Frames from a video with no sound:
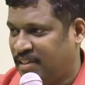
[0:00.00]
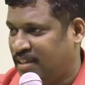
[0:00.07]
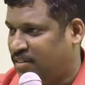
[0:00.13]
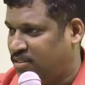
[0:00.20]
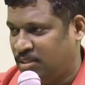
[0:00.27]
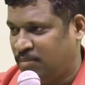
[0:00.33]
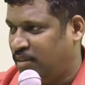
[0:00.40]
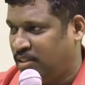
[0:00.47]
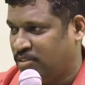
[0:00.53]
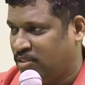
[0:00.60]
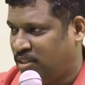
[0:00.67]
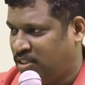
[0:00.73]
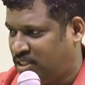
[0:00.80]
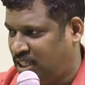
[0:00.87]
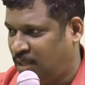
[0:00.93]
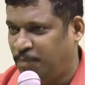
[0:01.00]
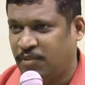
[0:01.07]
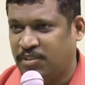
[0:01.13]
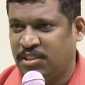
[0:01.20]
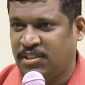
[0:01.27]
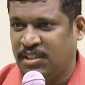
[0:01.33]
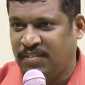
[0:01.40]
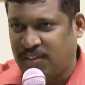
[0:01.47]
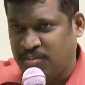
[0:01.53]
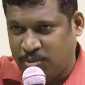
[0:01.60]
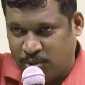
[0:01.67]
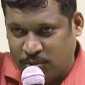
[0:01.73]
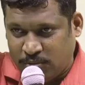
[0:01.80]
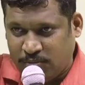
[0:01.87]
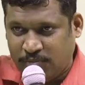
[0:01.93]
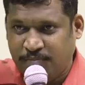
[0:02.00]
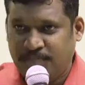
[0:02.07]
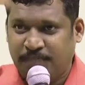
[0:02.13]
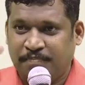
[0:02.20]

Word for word: வேண்டிய அவசியம் இல்லைன்னு சொல்லி சீப்பு வச்சு சீவ ஆரம்பிச்சிட்டோம்